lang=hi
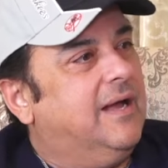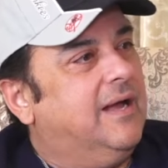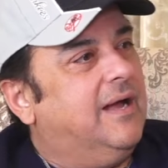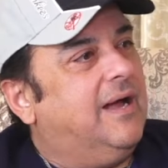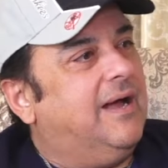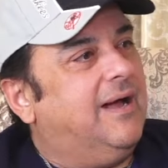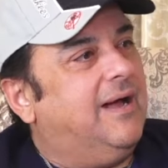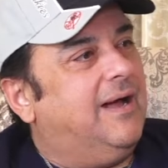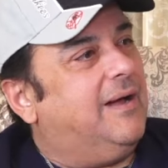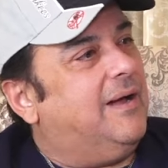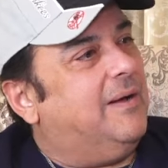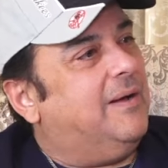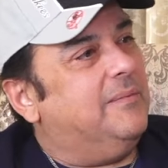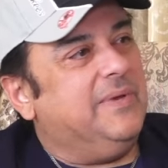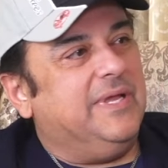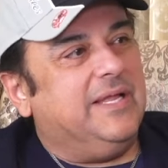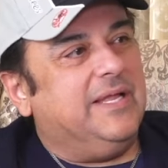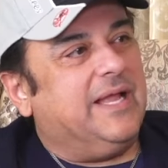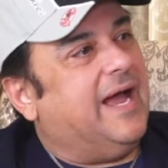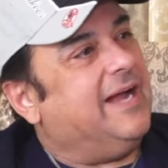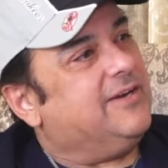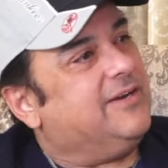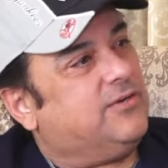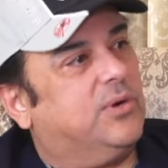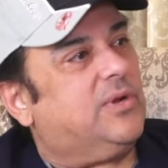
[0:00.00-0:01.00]
आई मीन
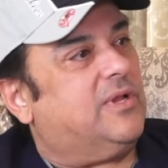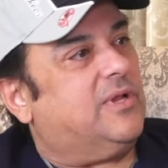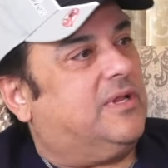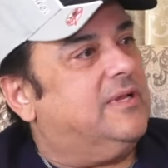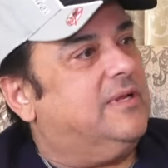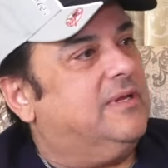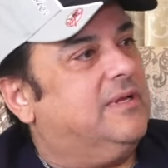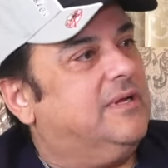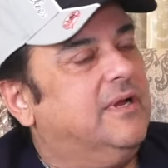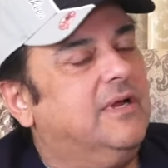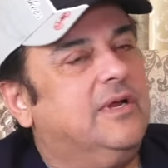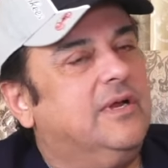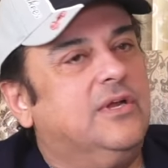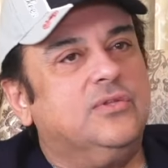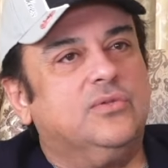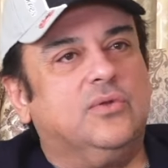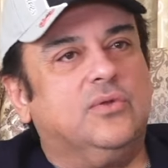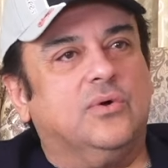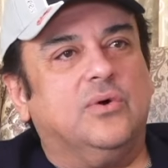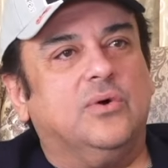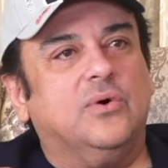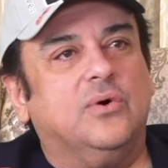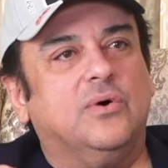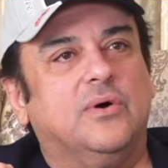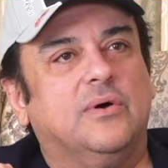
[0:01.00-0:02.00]
एट ऑल तो
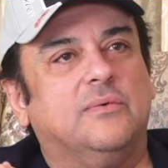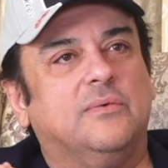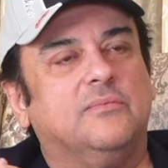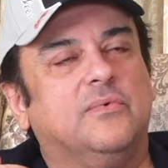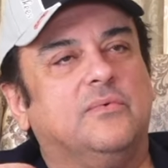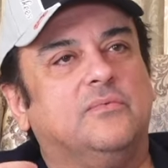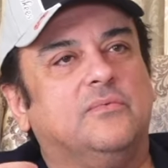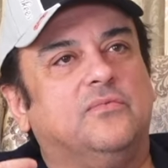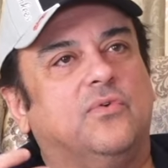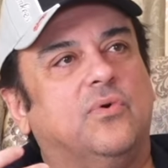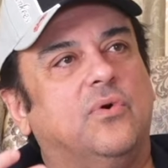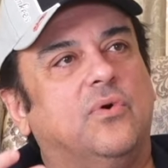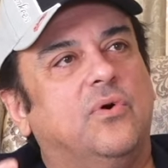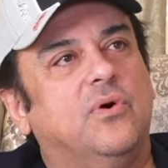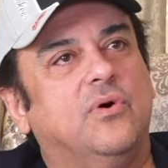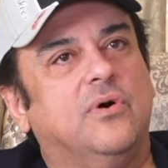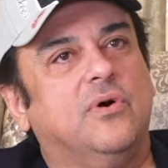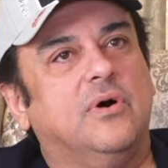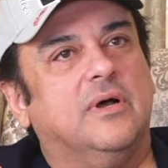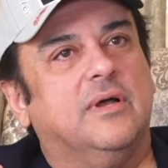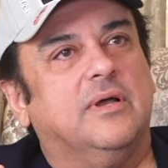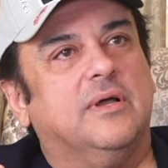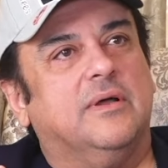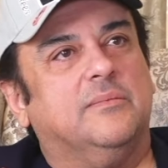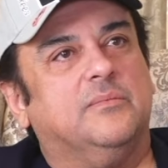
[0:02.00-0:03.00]
वो
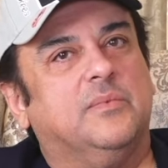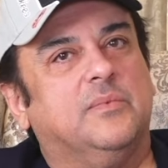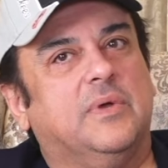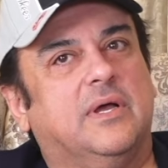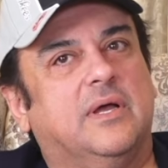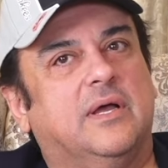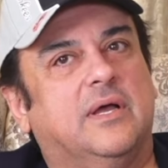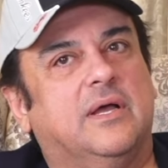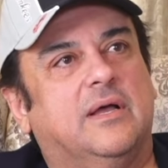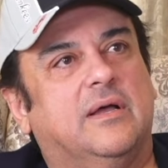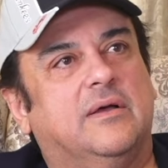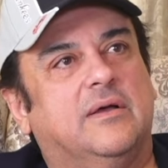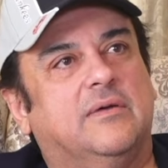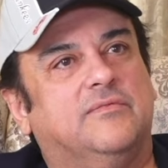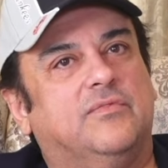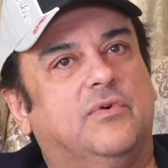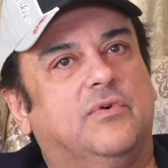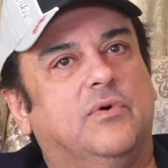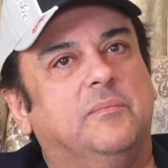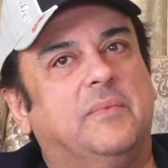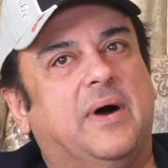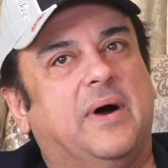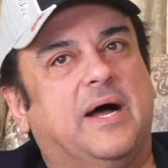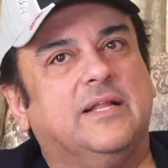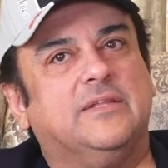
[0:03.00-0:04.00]
uh, वो
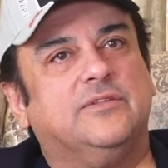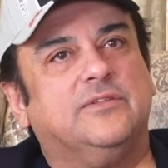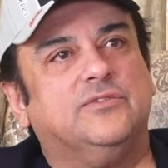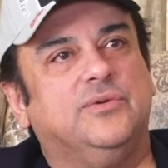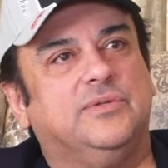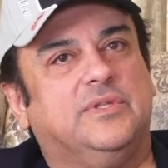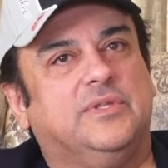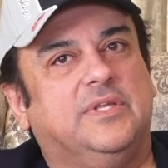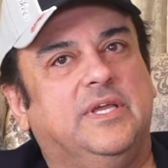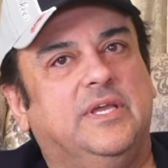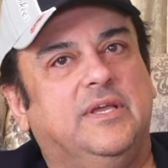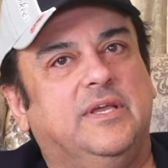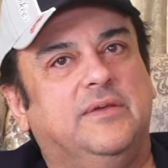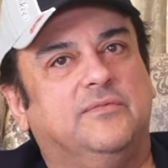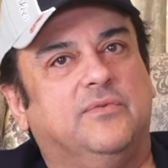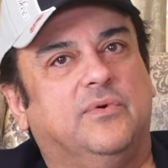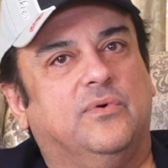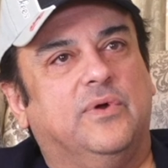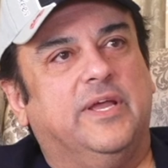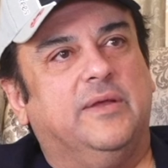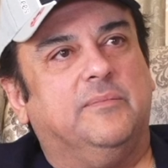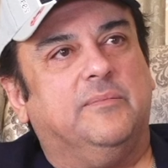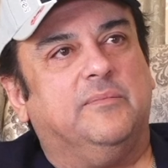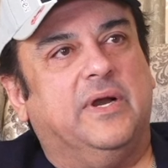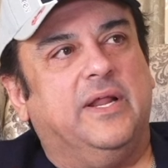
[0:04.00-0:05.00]
बात जो थी वो
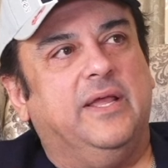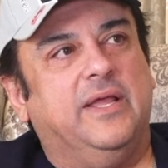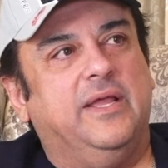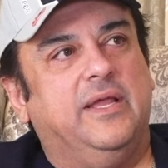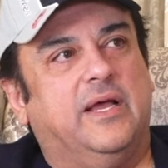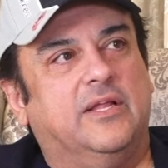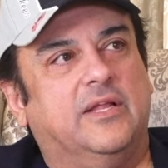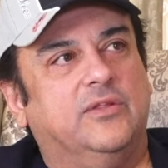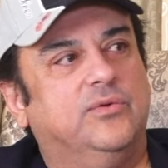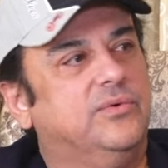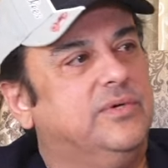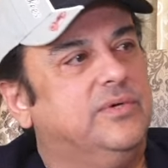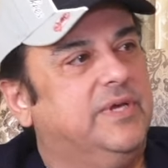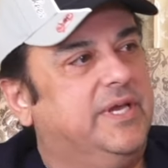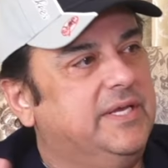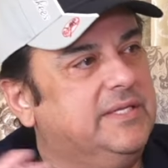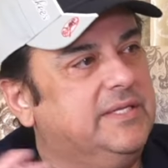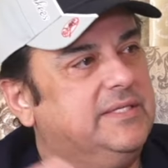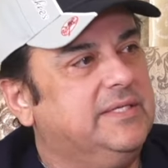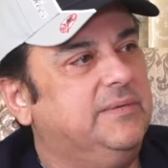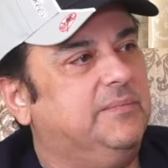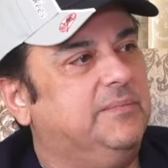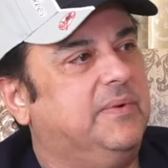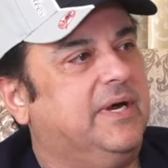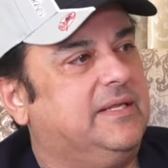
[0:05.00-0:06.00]
एक बड़ी अनोखी सी
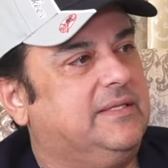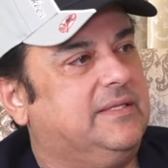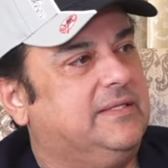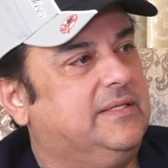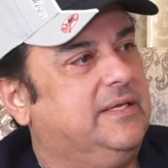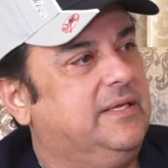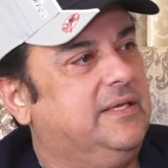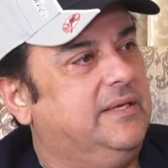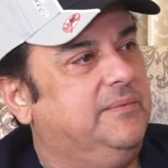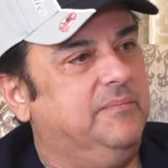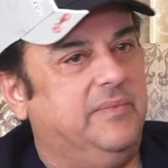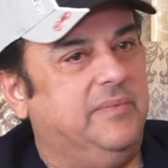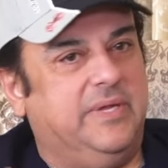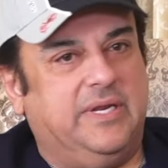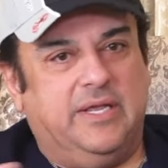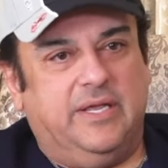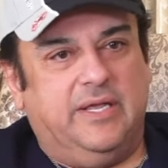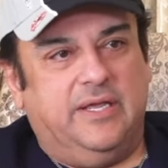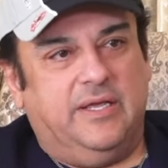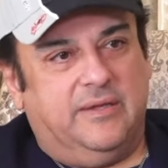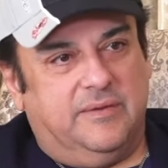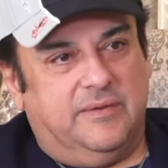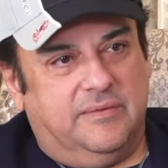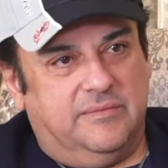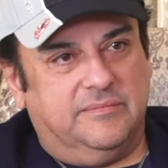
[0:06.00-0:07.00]
बात थी मेरे
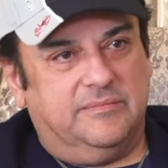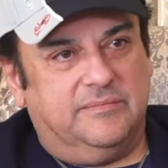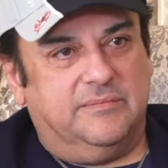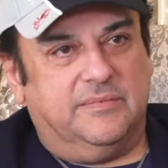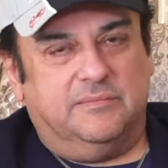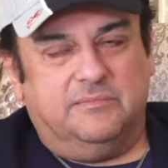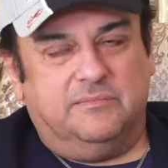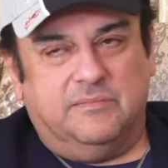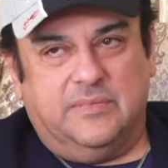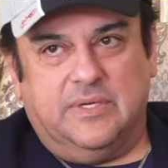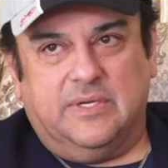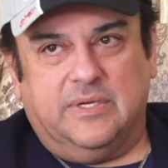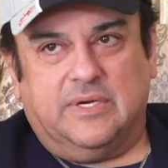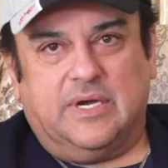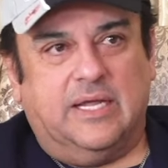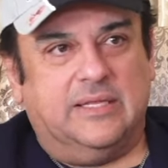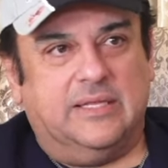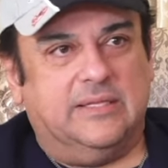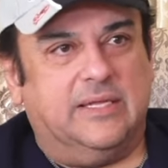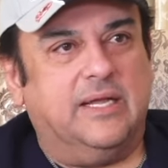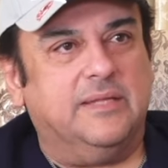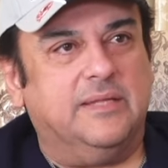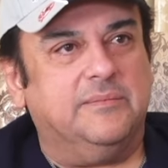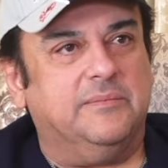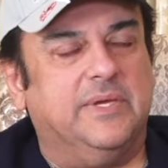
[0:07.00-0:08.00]

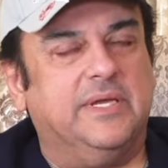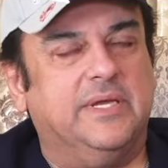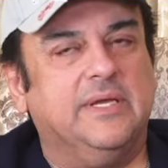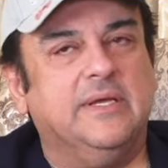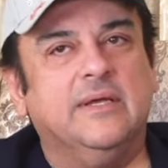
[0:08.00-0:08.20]
ख़ानदान में